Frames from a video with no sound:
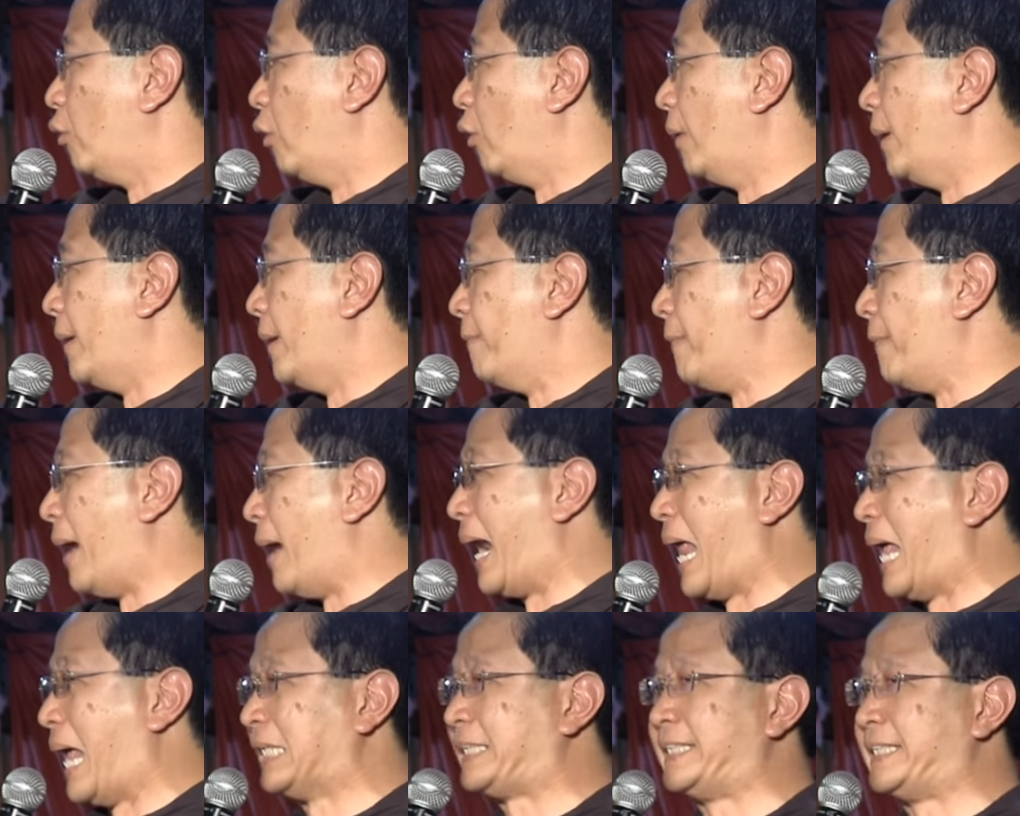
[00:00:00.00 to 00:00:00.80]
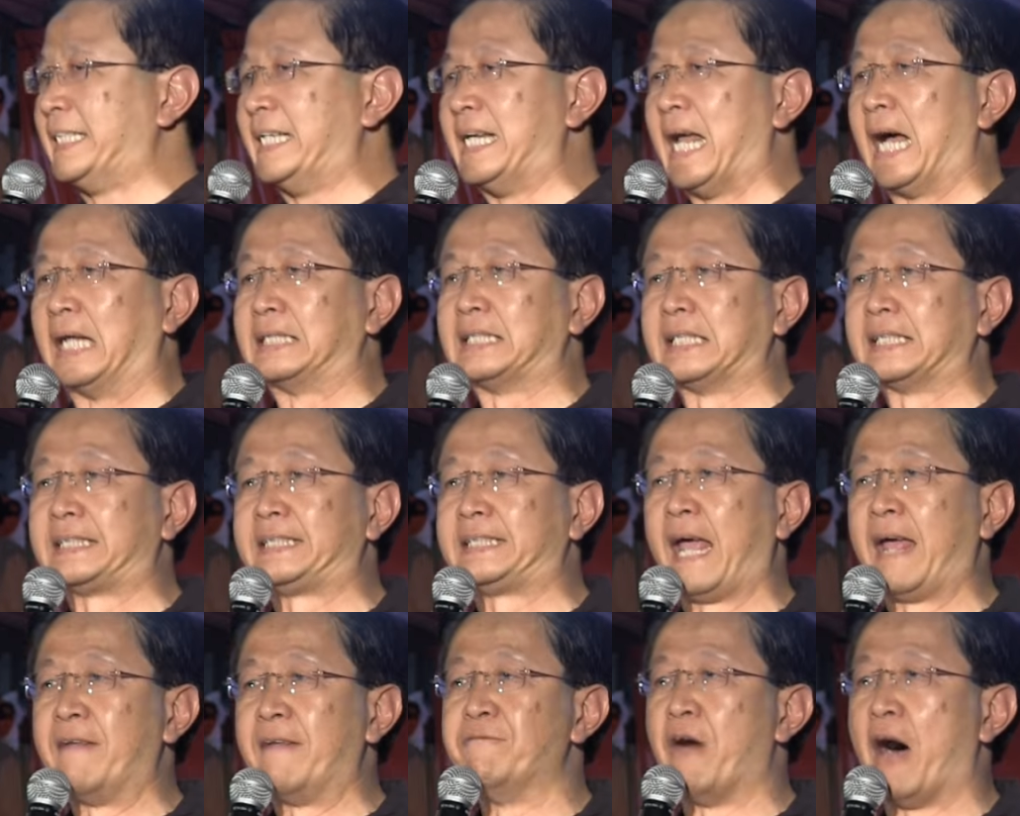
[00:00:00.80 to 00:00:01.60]
我们马来西亚的
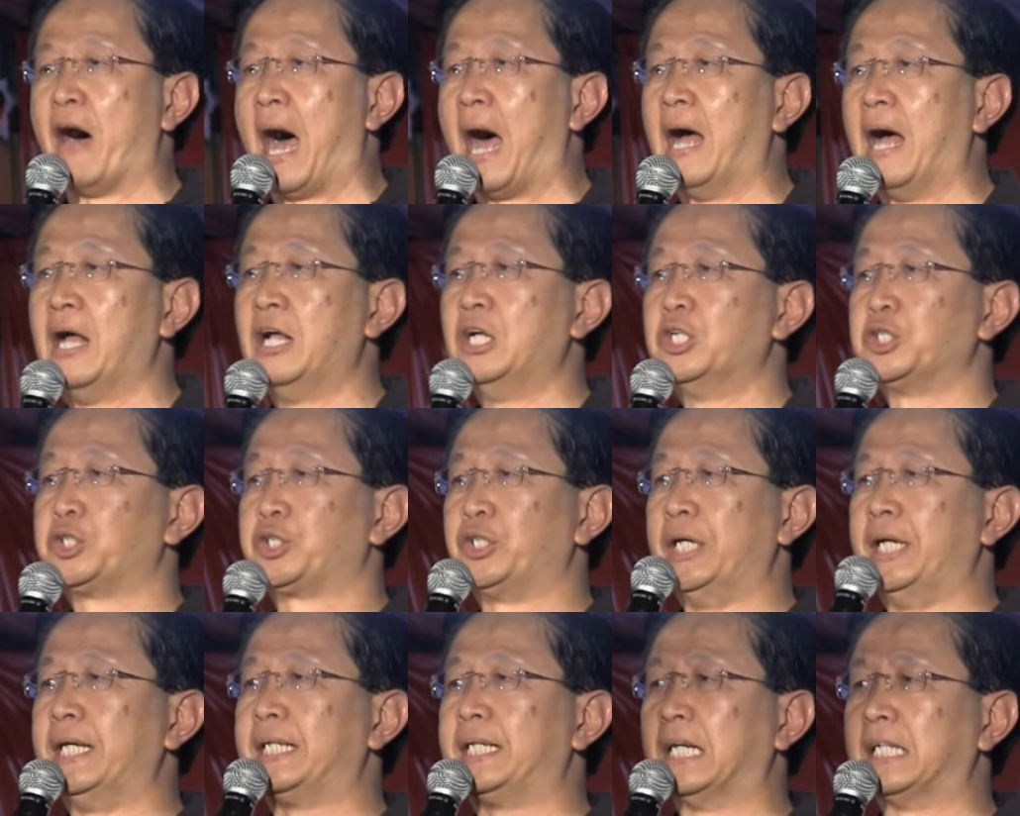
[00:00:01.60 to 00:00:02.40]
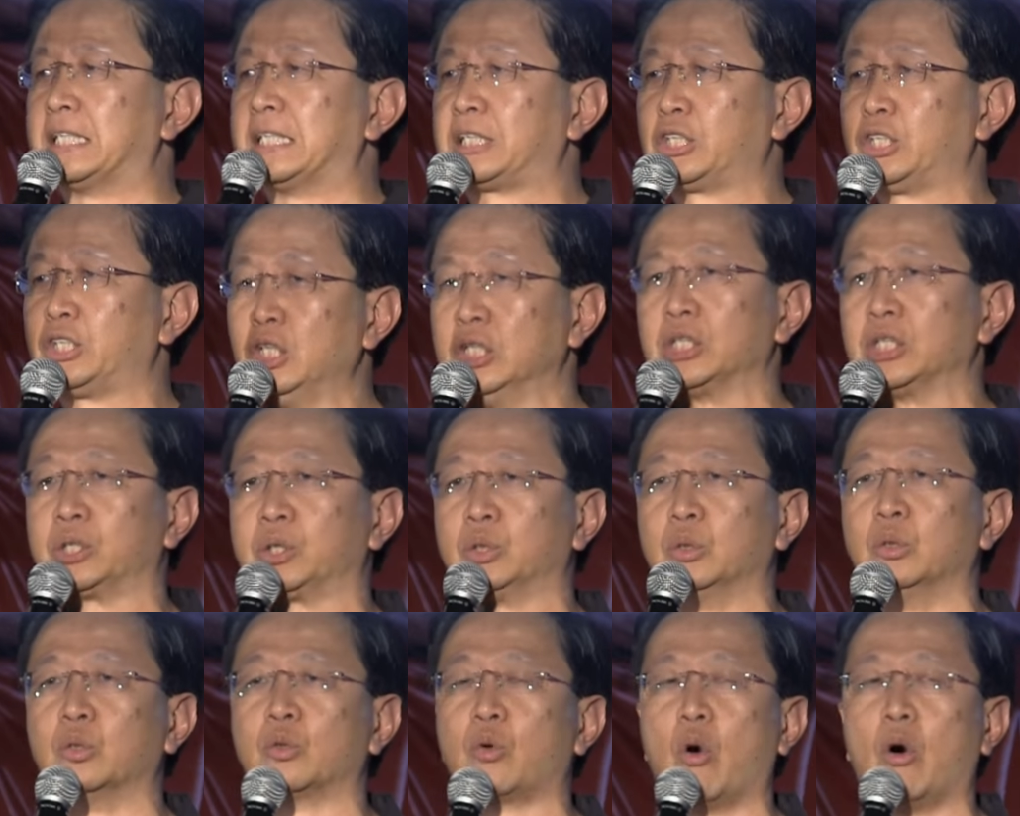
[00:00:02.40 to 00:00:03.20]
宪法是一个世
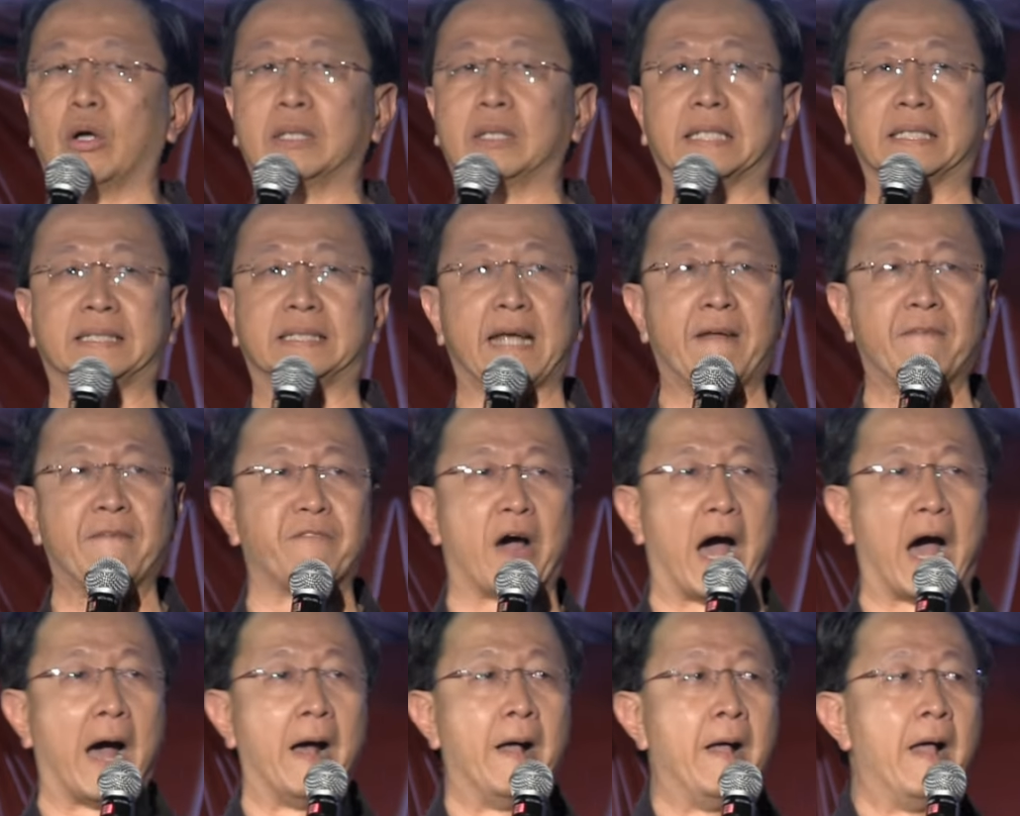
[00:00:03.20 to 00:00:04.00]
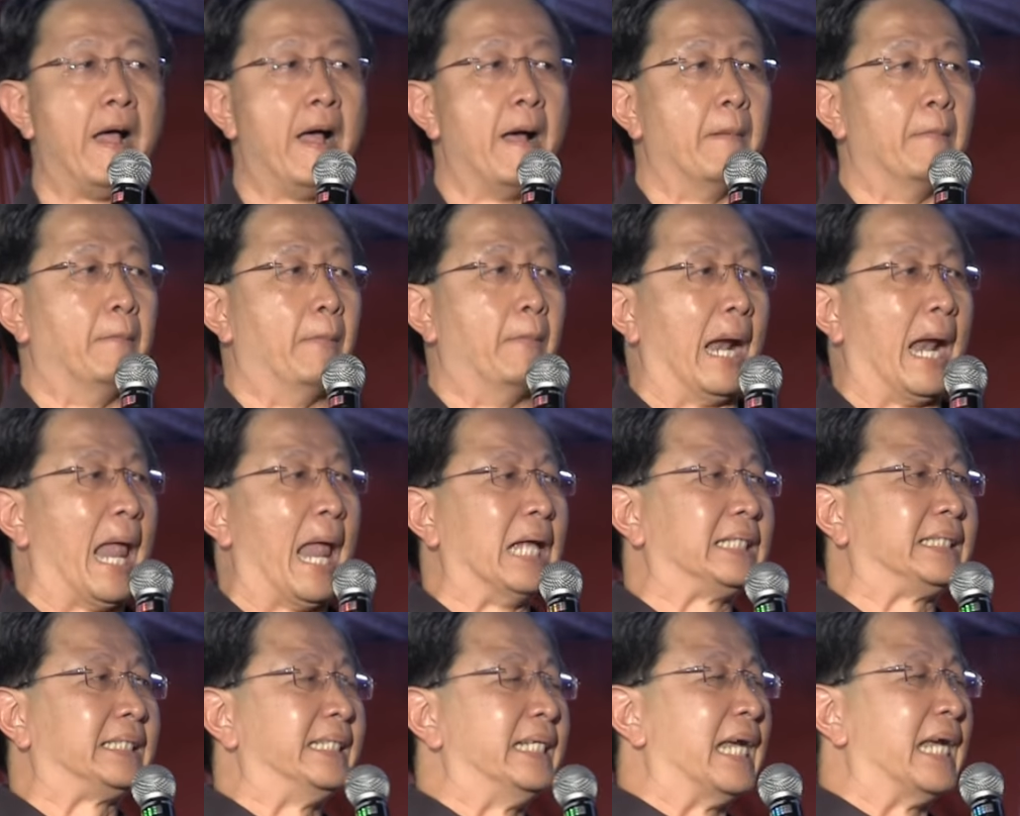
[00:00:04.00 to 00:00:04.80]
属国的宪法。马
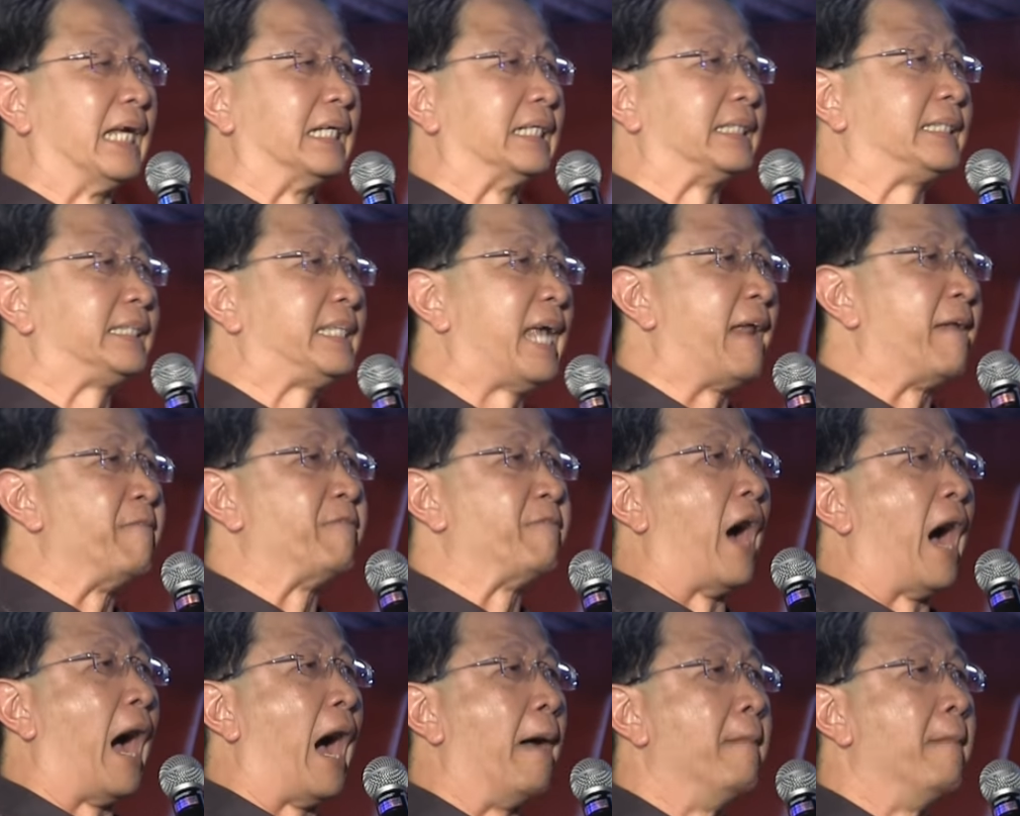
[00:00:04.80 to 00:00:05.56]
来西亚的宪